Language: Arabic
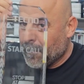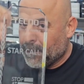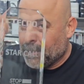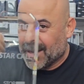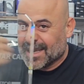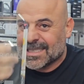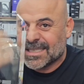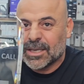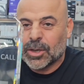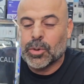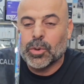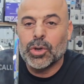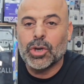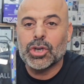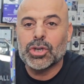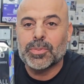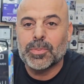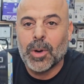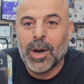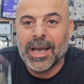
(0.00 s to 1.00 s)
بس يكون
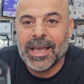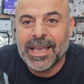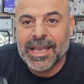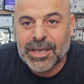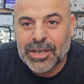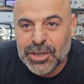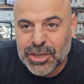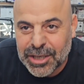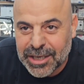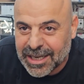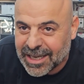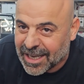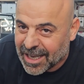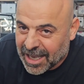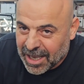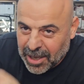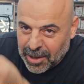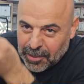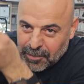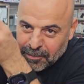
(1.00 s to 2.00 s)
اشبه اي شيء
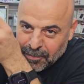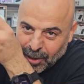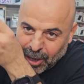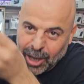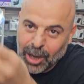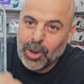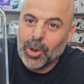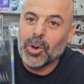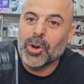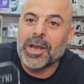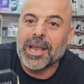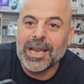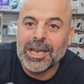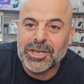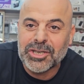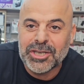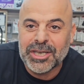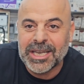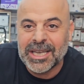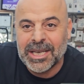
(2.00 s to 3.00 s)
بحلوا كل
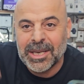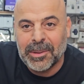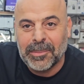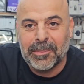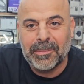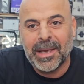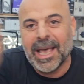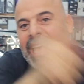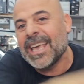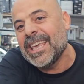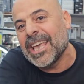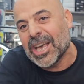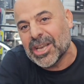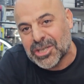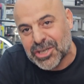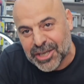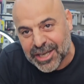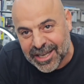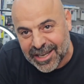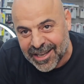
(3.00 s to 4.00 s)
شيء باي
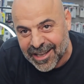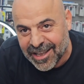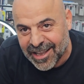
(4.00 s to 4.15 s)
شيء